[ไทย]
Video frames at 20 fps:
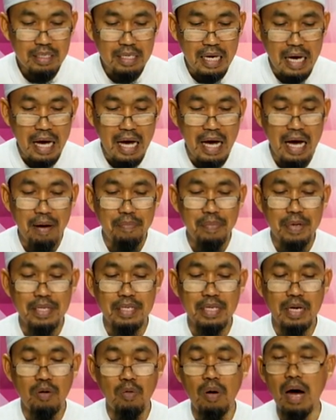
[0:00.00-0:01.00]
ช้าๆเป็น
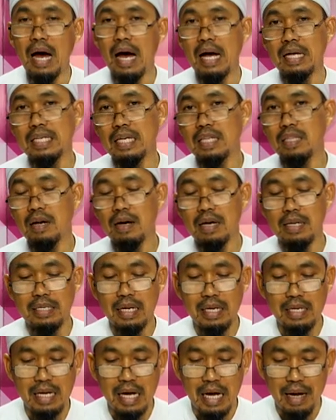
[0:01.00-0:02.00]
จังหวะชัดถ้อย
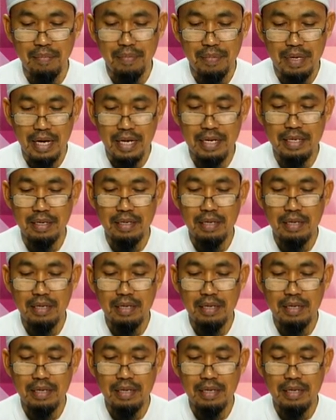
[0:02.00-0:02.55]
ชัดคำนั้น